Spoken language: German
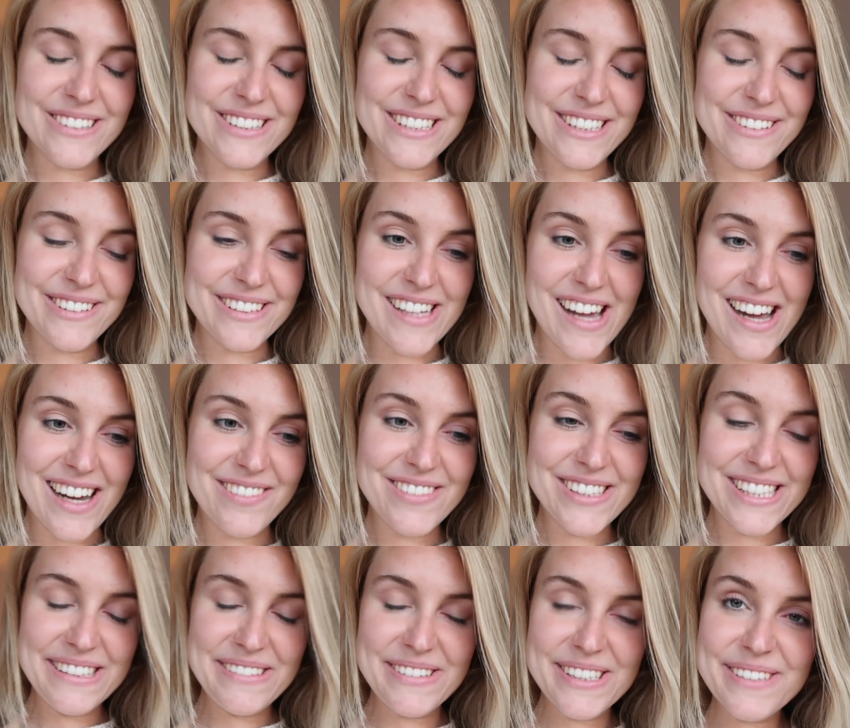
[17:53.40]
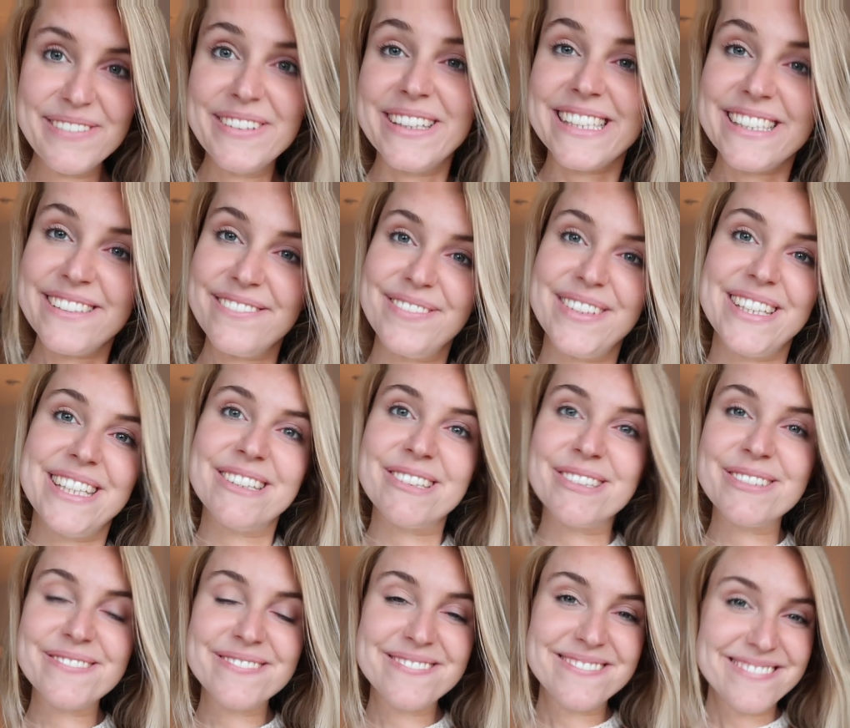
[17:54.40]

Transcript: Und ich würde sagen, wir sehen uns im nächsten Video.